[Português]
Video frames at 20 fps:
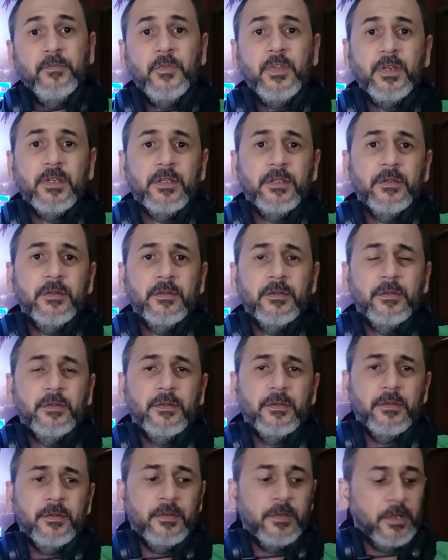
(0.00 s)
E aí?
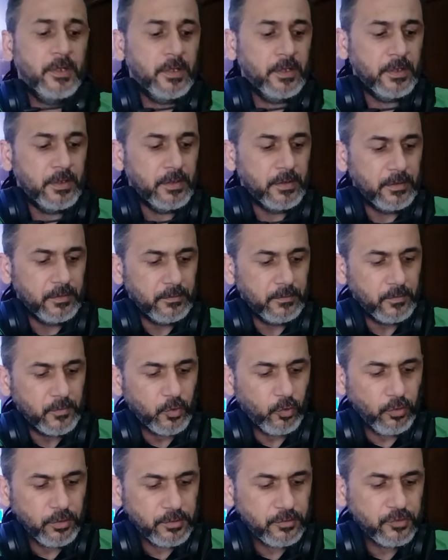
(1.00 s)

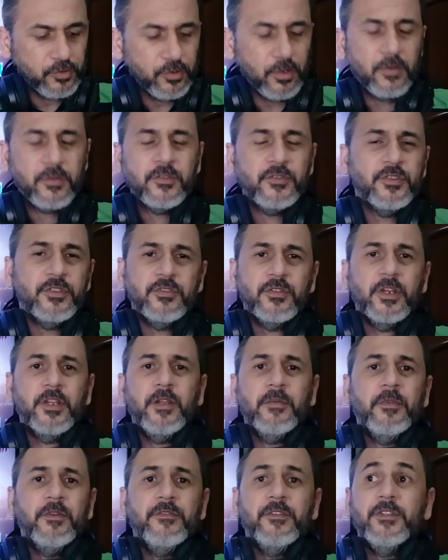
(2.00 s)
Quantos jogos eu já joguei
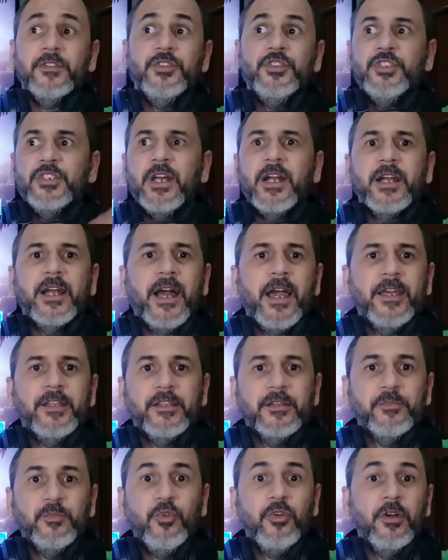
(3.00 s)
na minha vida? Ninja
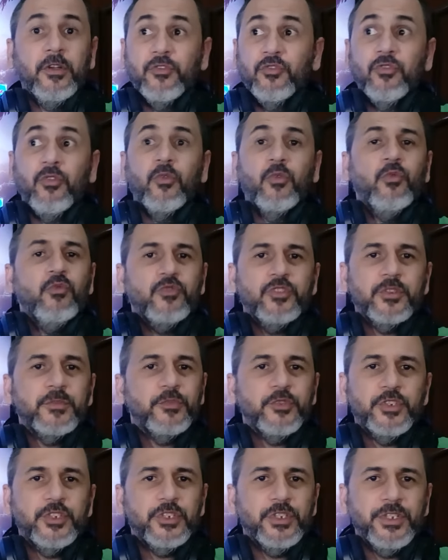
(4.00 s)
Gaiden, porra, eu sou algum
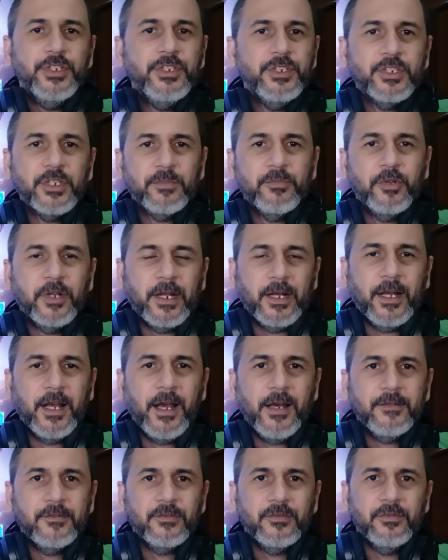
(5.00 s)
tipo de ninja por
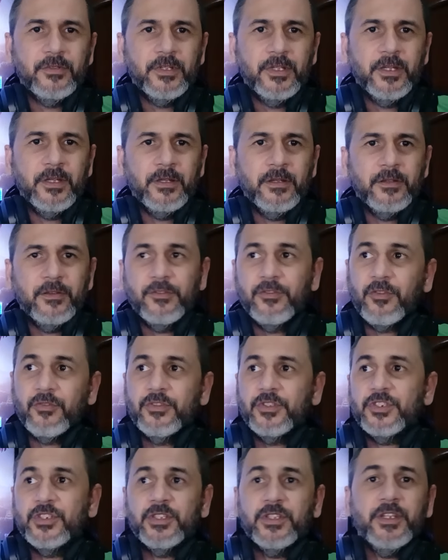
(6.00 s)
acaso?
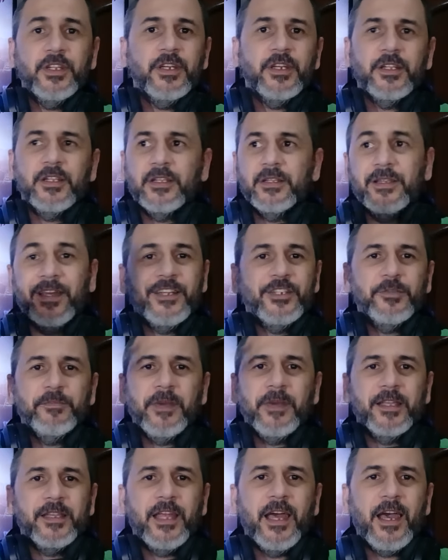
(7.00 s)
solta estrela, dá
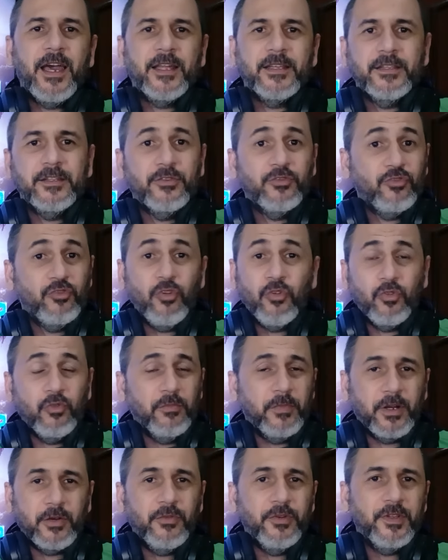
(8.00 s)
espadada, eu sou
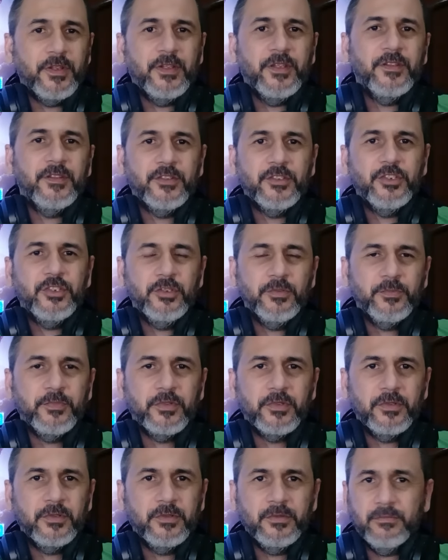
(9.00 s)
alguma coisa desse
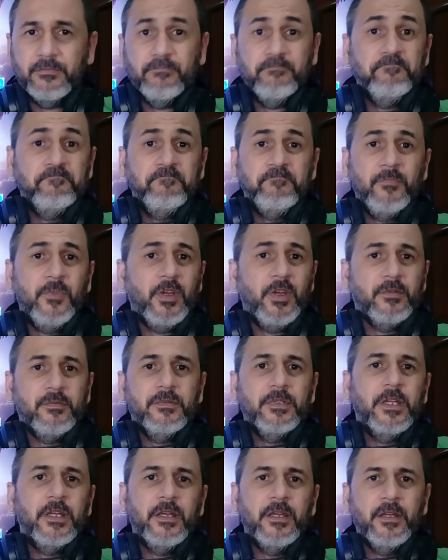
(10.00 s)
tipo? Não.
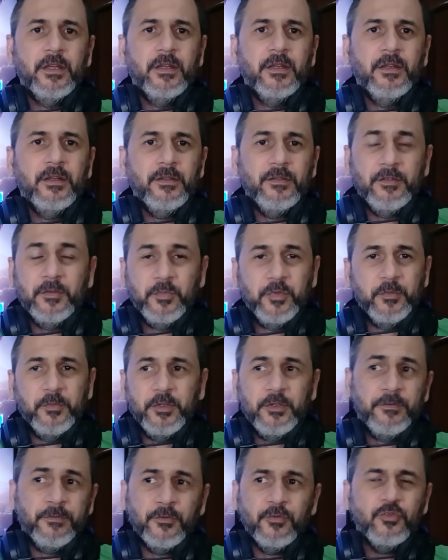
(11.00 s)

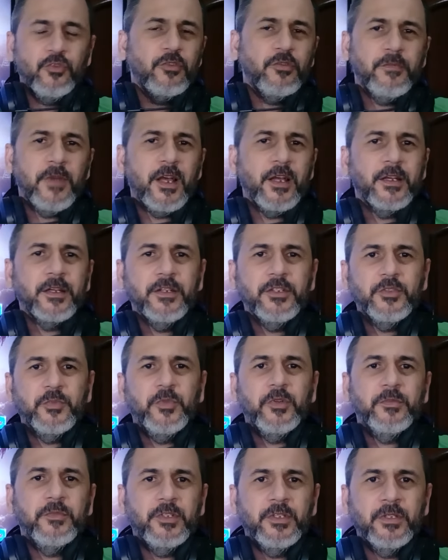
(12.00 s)
Simplesmente foi um jogo marcante
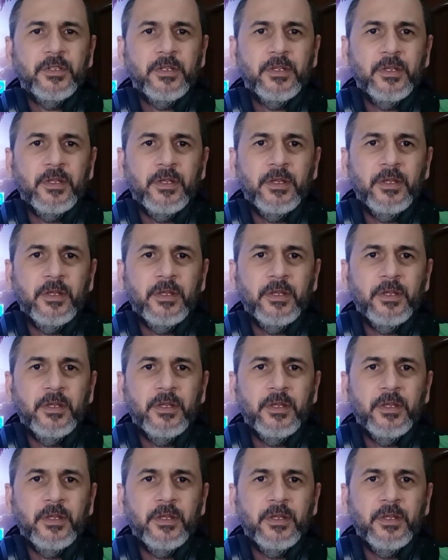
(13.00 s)
para mim.